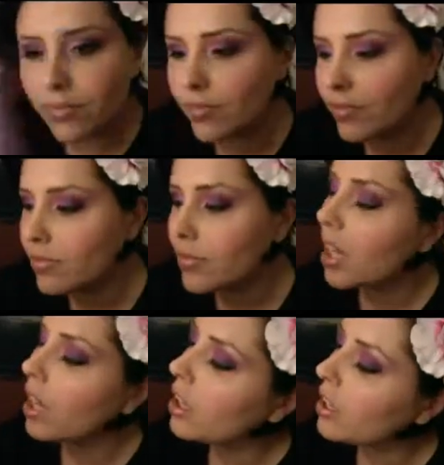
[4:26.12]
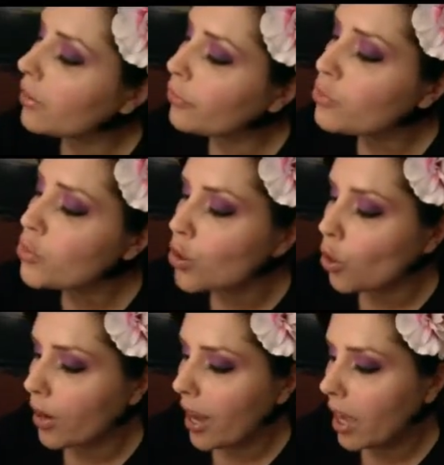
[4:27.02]
mh, mm,
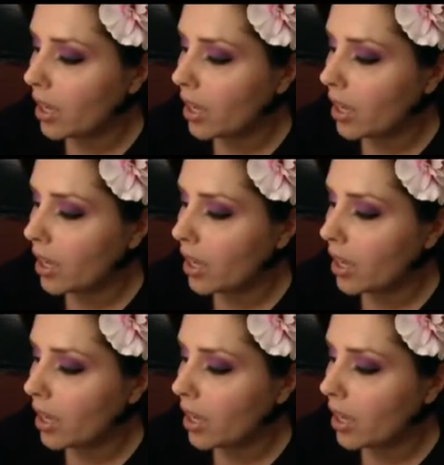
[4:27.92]
funziona